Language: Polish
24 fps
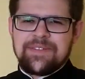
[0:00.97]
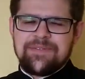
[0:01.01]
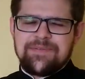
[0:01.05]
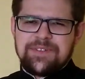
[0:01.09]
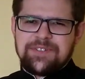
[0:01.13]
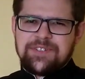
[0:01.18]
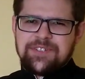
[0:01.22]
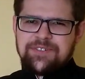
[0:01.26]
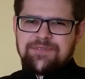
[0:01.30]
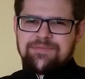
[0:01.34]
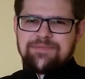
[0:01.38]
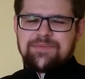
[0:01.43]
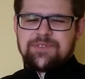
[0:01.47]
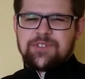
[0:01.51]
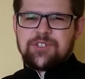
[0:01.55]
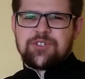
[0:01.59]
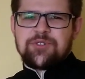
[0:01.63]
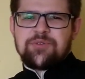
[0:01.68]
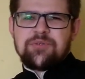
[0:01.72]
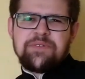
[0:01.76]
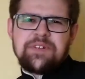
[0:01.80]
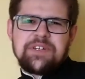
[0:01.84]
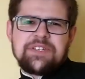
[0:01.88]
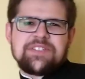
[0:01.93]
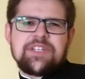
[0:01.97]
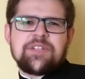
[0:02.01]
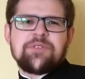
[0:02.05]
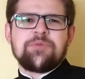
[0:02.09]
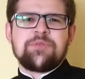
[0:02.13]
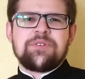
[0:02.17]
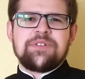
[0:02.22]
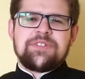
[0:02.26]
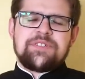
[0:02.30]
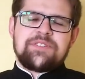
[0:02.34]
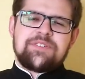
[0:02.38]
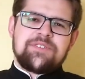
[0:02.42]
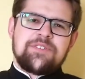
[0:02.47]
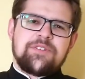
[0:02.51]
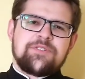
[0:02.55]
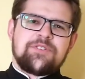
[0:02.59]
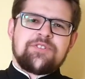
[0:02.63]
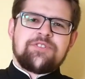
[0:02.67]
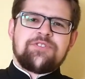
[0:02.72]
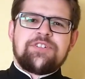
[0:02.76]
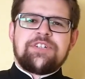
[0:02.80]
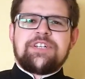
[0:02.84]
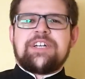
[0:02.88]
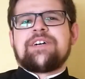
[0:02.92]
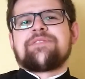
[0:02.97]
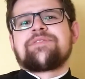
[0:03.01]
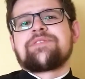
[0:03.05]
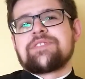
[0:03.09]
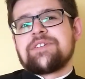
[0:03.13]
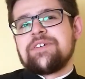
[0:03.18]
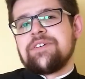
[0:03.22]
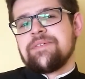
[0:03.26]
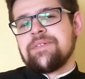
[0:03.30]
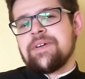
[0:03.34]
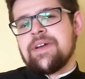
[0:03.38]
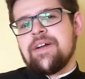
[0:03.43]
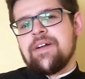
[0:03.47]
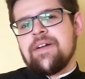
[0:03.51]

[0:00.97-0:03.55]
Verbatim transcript: wiecie, że człowiek z natury jest dosyć ciekawski.